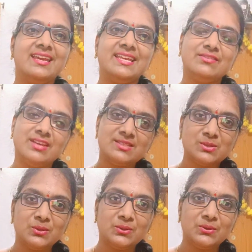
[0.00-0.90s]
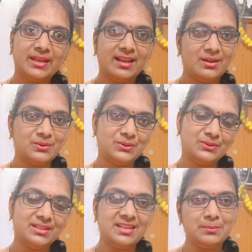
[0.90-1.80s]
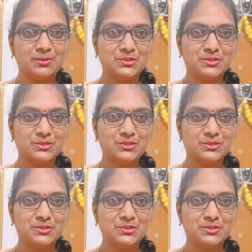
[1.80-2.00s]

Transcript: ఇది వేసుకొని కూడా ఎలా ఉంటుందో నేను ఇప్పుడు